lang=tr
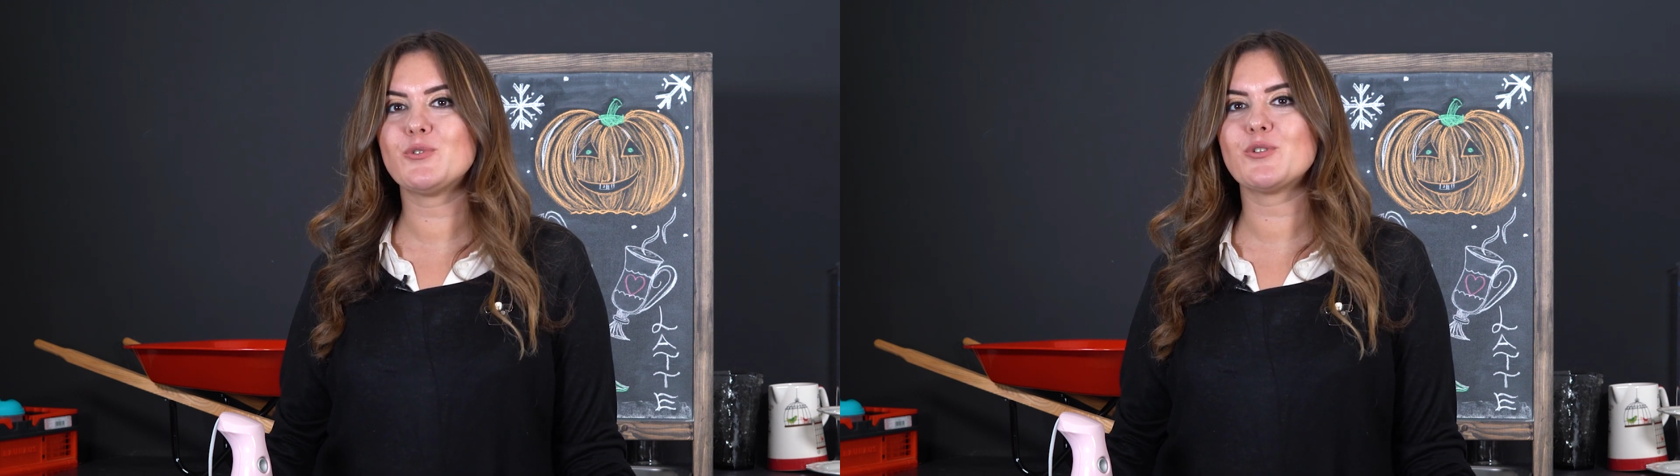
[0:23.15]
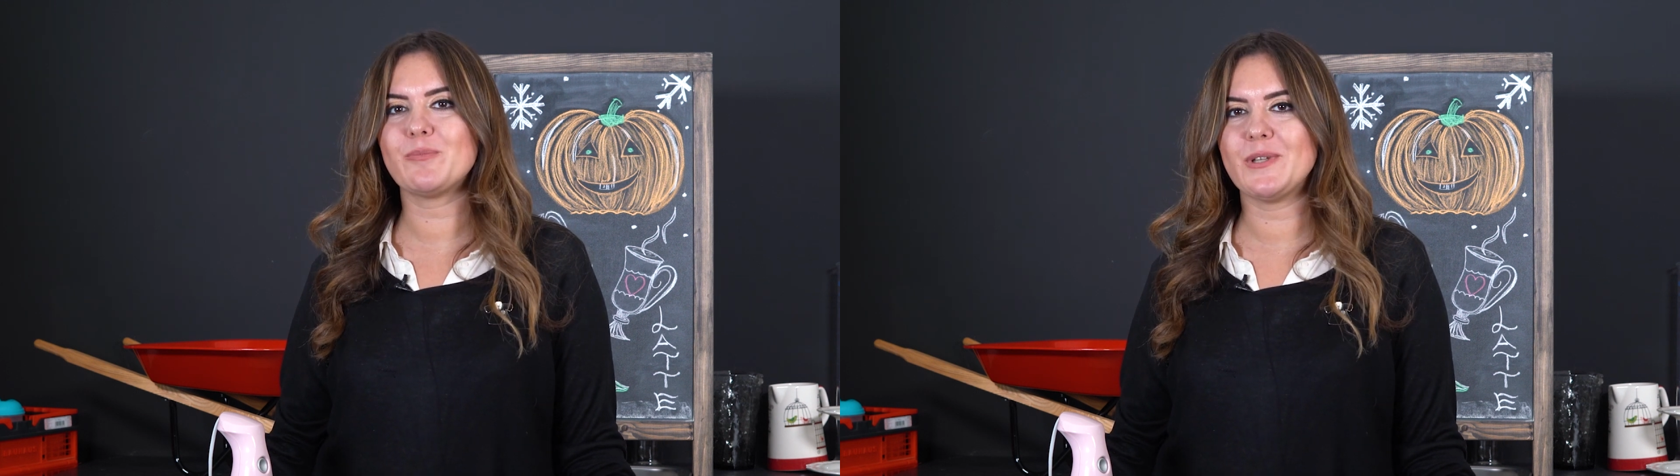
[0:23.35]

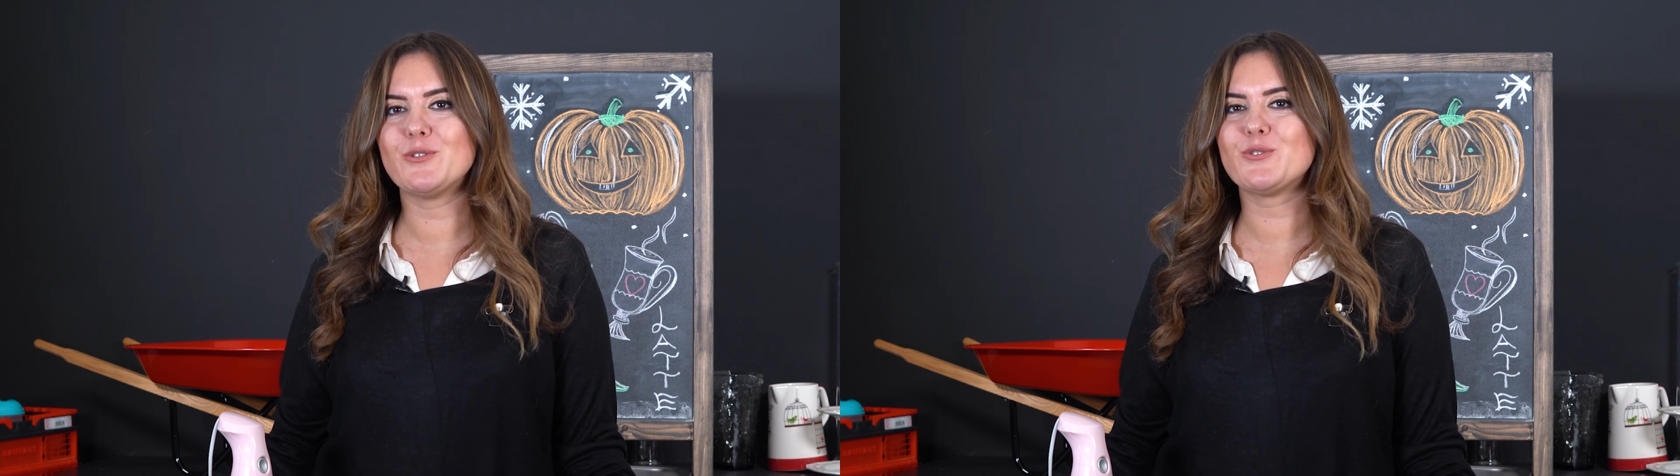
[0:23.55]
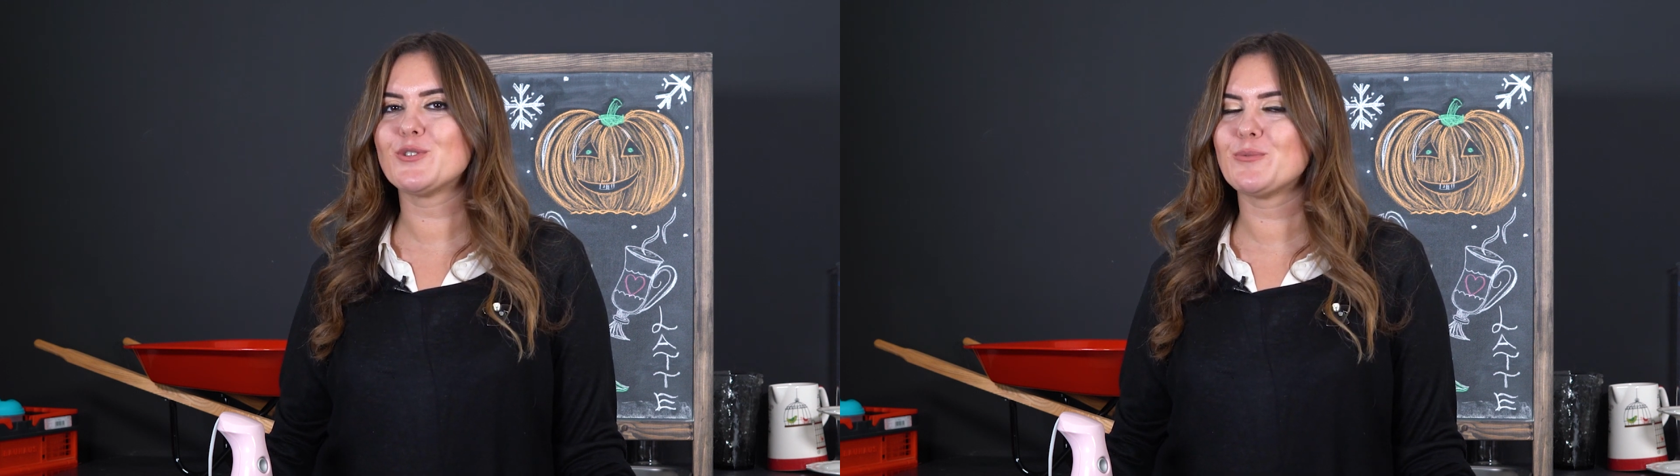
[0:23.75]
Çünkü
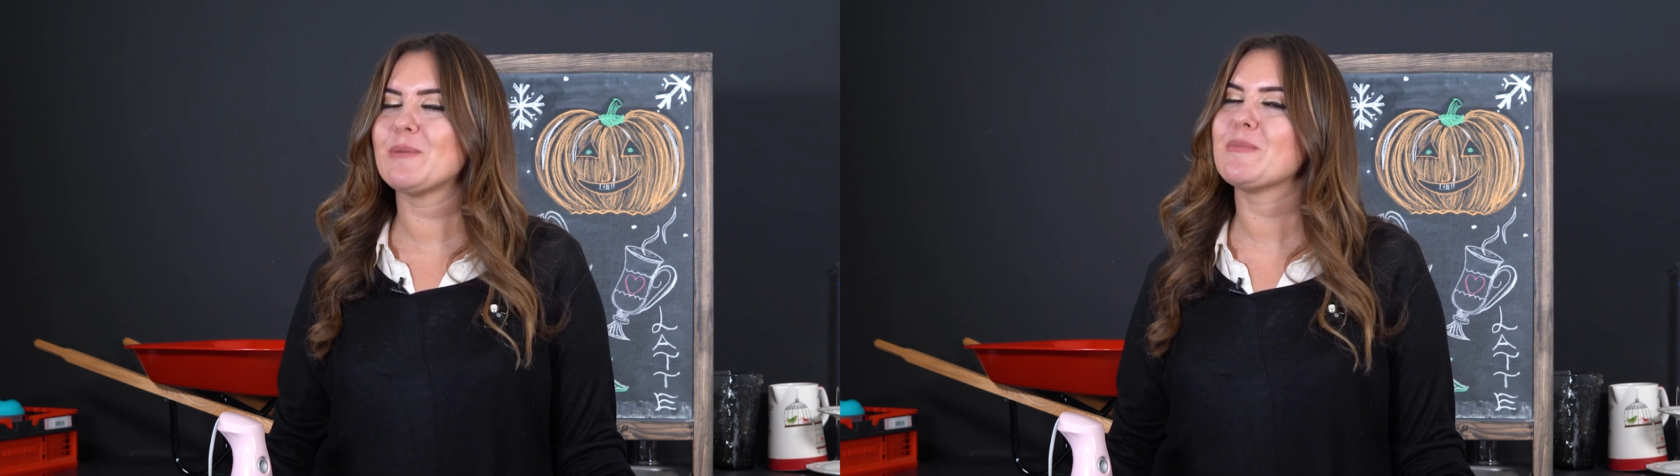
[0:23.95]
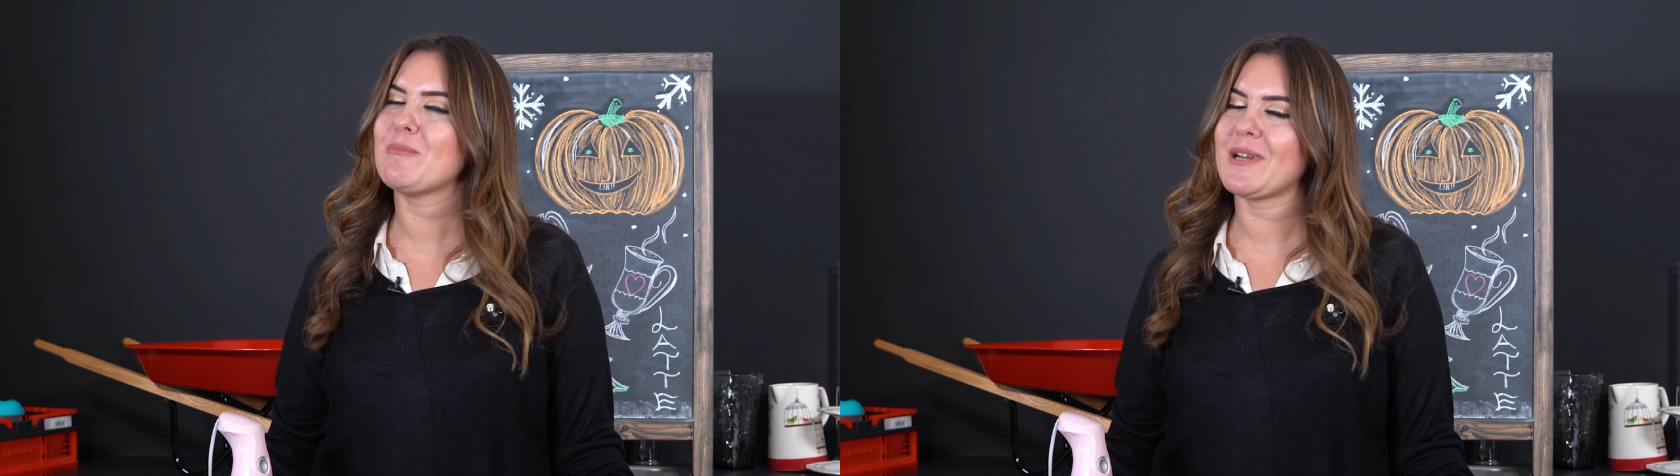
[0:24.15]
biliyorsunuz
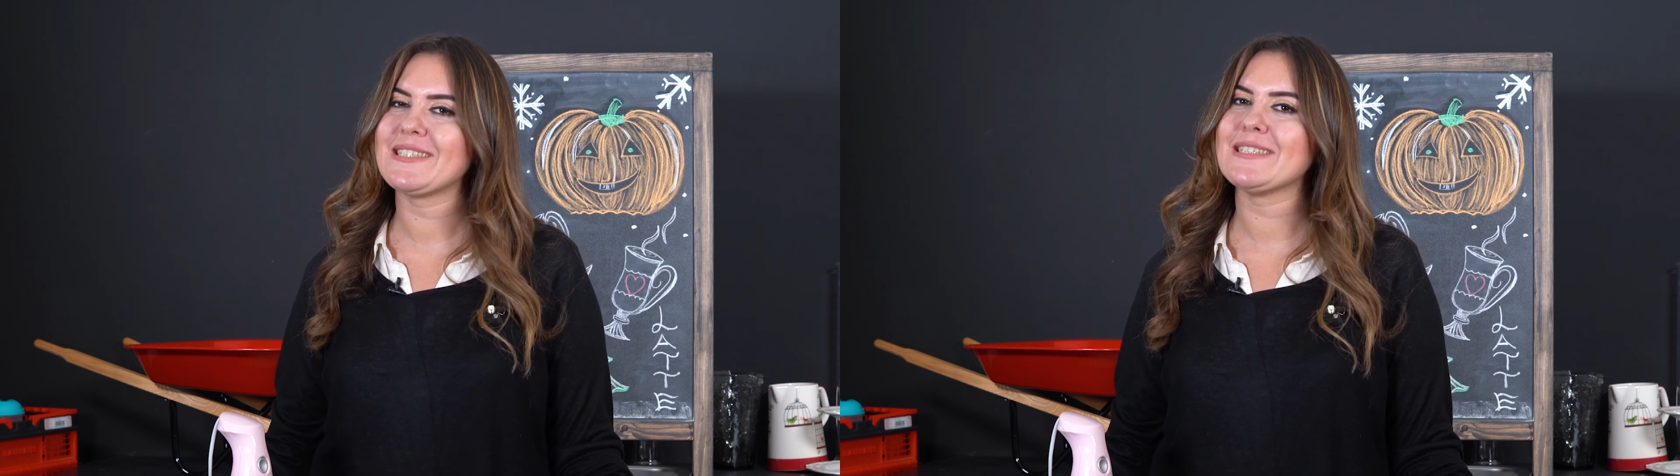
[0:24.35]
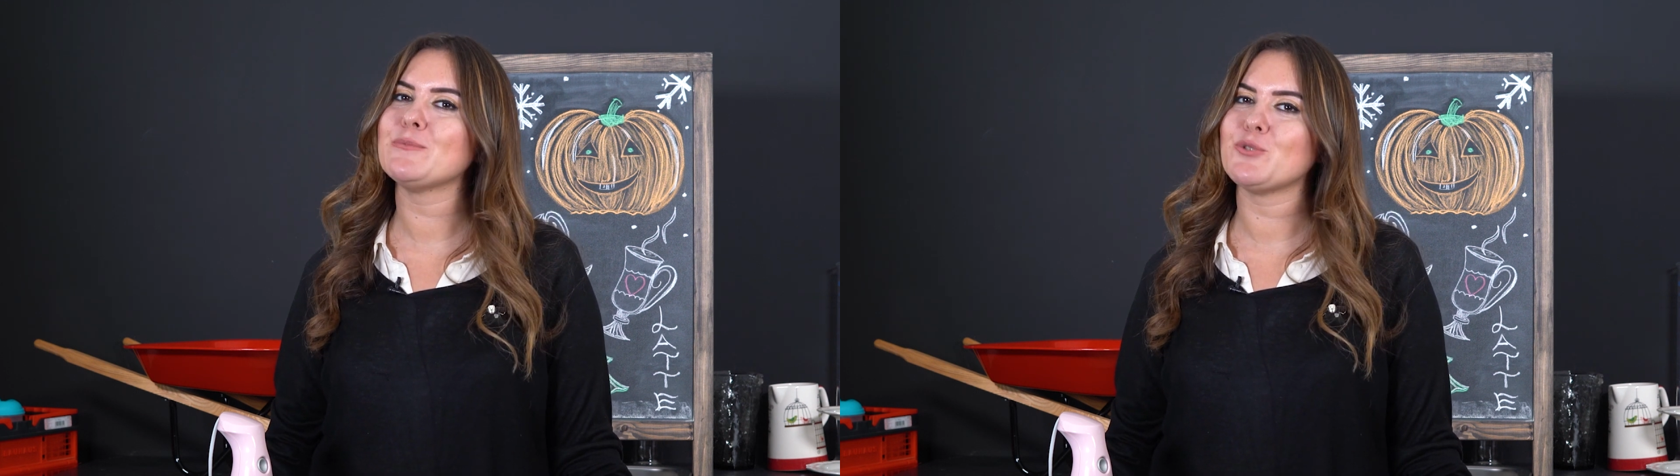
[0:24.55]
benim
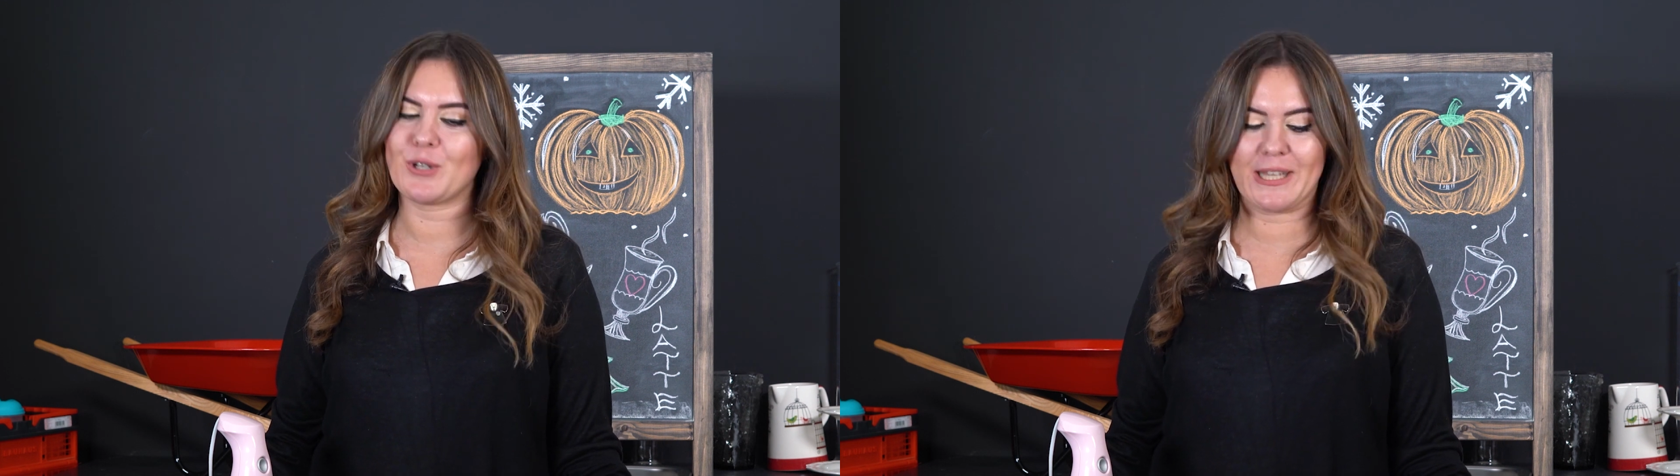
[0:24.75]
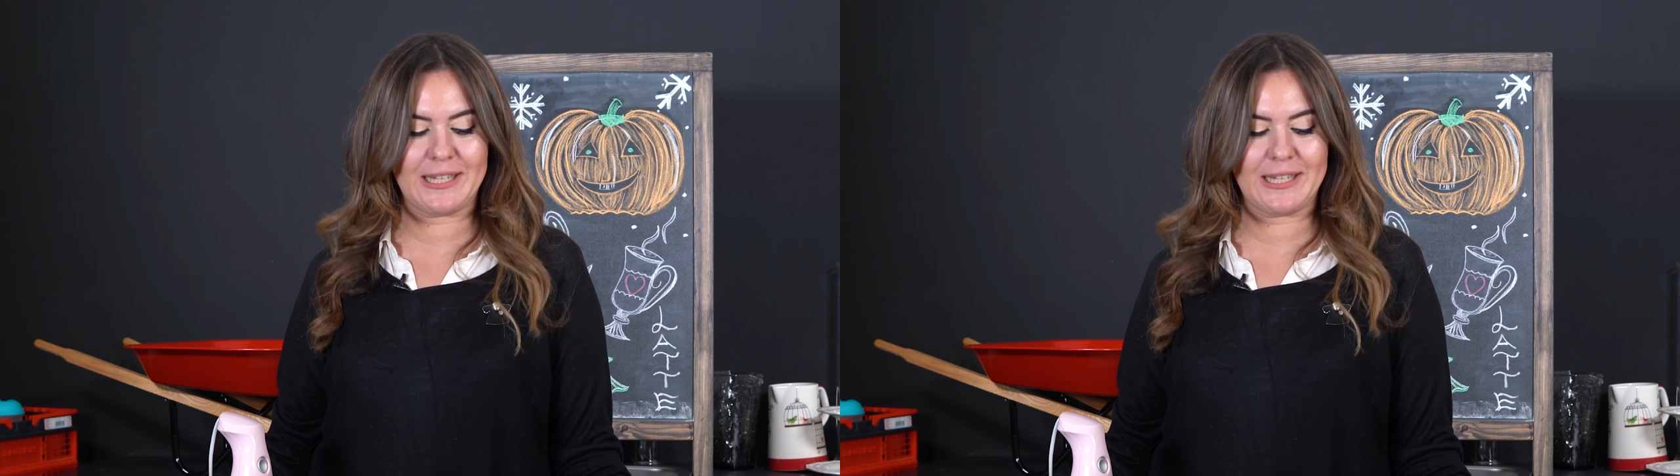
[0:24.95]
damak tadım çok